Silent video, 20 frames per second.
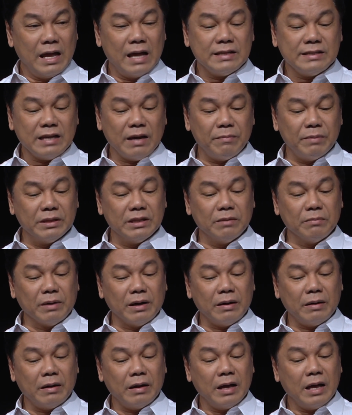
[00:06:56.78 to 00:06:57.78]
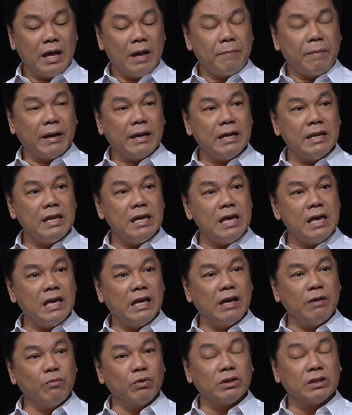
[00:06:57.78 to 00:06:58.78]
At sabi, di ba, pag
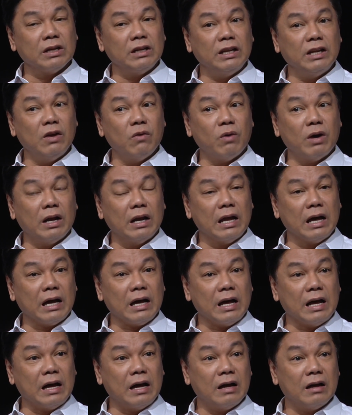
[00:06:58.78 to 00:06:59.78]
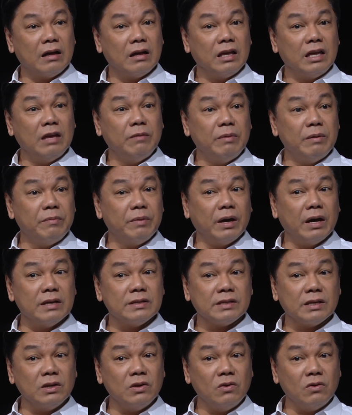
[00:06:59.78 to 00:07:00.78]
hinihingi mo at naniniwala ka, ibibigay sa